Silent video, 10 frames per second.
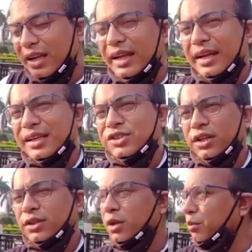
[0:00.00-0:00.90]
লেনে
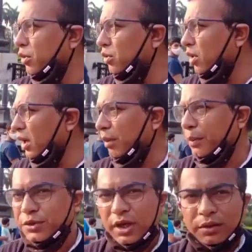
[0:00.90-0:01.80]
সাত নম্বর ওখানে আমরা
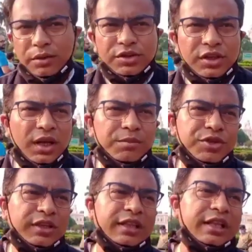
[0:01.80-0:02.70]
প্রচার করছিলাম
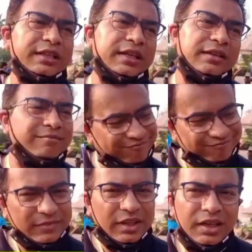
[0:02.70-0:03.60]
চেতলাতে
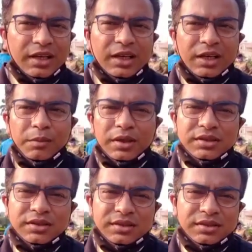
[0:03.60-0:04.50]
বাস
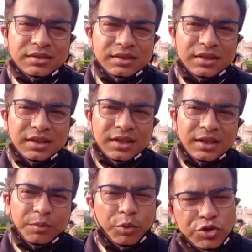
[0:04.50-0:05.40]

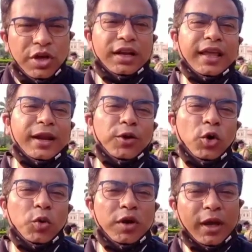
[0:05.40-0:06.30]
প্রচার কেন
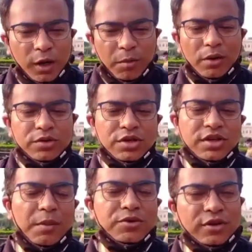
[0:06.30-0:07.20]
করব কেন মানুষ এসে
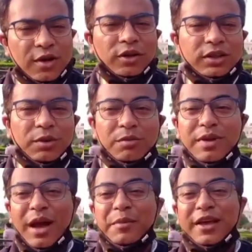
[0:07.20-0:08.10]
আমার সঙ্গে কথা বলবে
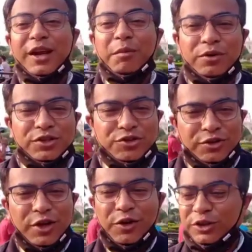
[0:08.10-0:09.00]
আমি কেন মানুষের
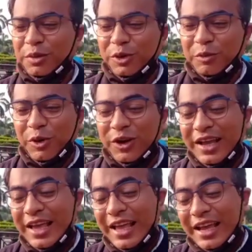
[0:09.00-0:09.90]
সঙ্গে কথা বলবো
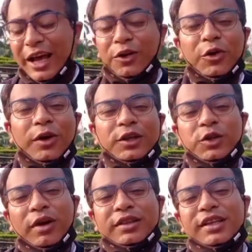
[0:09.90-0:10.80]
কেন লোক এত
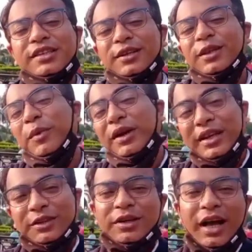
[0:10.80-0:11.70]
ভারতীয় জনতা পার্টি
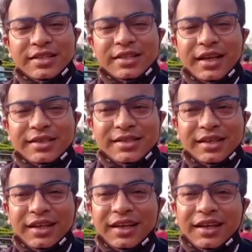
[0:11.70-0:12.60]
এত কাছে
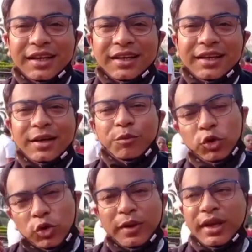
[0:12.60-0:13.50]
আসছে
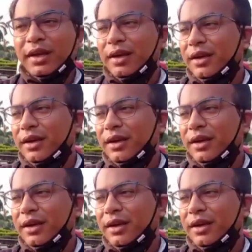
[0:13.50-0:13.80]
প্রথমে